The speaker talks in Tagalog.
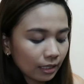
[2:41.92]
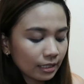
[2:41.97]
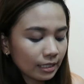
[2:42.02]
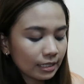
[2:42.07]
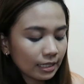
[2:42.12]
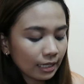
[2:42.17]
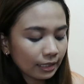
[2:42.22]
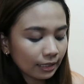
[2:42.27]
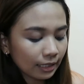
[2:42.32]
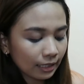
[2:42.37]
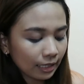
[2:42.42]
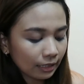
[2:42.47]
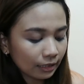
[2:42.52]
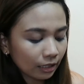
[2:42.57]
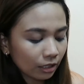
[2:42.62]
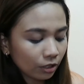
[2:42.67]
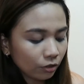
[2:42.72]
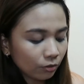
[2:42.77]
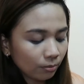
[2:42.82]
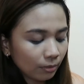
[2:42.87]
isiset na
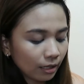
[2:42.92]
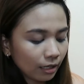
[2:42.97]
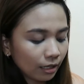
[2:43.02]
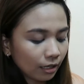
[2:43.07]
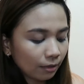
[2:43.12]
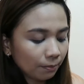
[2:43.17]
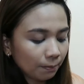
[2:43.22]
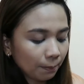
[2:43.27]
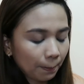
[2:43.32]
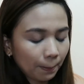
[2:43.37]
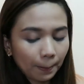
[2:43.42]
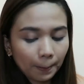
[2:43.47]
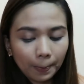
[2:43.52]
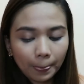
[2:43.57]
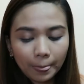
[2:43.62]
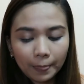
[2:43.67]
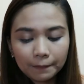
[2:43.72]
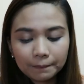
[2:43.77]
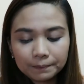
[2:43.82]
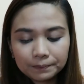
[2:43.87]
natin yung makeup.
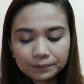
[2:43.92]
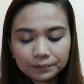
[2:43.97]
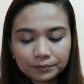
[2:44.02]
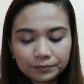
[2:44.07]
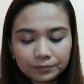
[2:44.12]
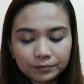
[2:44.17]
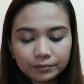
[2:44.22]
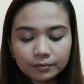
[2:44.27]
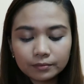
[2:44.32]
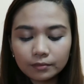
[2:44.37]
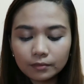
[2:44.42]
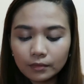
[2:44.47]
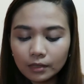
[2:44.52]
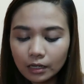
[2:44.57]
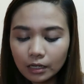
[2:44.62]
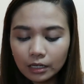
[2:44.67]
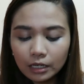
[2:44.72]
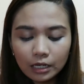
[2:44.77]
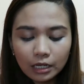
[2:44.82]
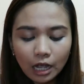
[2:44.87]

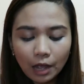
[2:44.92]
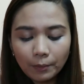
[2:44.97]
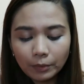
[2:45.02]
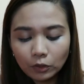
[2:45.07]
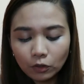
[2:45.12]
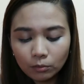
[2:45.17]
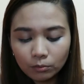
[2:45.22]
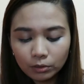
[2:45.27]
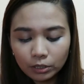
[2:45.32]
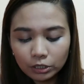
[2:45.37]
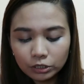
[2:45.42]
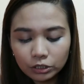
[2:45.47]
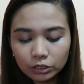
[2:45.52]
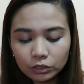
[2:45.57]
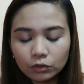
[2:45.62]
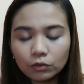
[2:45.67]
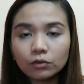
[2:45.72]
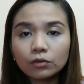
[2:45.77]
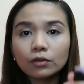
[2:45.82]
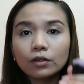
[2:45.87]
Ginagamit kong brush
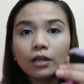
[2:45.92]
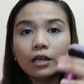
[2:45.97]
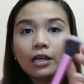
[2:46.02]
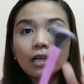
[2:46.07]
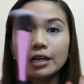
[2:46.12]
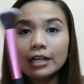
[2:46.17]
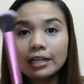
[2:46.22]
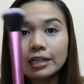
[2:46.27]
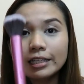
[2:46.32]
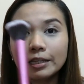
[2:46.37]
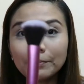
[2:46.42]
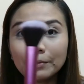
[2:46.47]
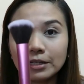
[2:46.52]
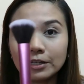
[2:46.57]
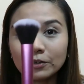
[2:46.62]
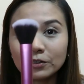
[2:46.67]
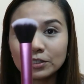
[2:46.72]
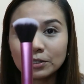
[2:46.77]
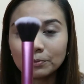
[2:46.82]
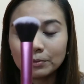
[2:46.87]
itong
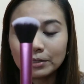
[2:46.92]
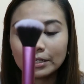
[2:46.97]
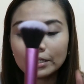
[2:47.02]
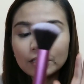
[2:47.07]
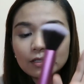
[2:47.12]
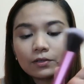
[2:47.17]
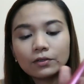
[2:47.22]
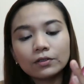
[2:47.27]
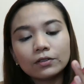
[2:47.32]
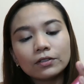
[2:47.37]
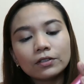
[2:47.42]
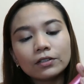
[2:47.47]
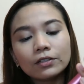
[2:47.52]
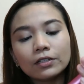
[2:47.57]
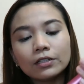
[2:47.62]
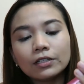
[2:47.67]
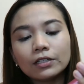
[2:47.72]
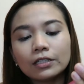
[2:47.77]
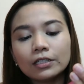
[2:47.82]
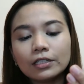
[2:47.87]
nabili ko sa Miniso
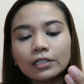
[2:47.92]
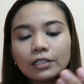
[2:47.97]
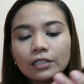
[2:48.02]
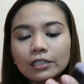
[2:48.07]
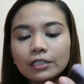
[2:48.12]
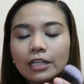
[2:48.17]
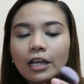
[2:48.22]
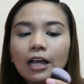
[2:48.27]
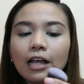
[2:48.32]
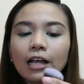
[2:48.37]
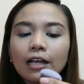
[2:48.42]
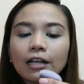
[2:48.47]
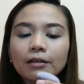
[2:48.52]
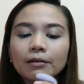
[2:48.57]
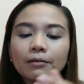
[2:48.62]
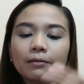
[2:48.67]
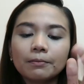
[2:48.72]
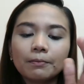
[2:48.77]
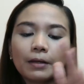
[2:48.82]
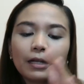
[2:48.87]

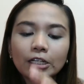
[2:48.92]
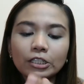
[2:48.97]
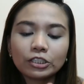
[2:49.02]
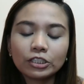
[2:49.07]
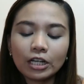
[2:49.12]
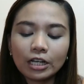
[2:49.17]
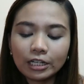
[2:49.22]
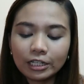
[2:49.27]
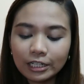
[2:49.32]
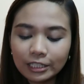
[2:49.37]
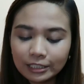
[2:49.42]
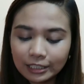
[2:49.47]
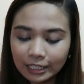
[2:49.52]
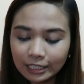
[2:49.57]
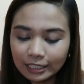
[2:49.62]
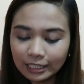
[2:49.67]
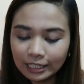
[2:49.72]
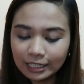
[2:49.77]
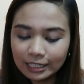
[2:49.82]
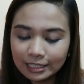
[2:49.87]
na para siyang Real
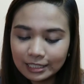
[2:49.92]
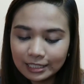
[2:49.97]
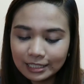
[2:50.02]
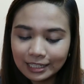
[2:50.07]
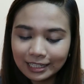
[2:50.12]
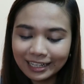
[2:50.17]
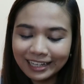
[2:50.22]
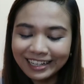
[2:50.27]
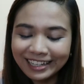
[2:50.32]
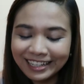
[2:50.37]
Techniques.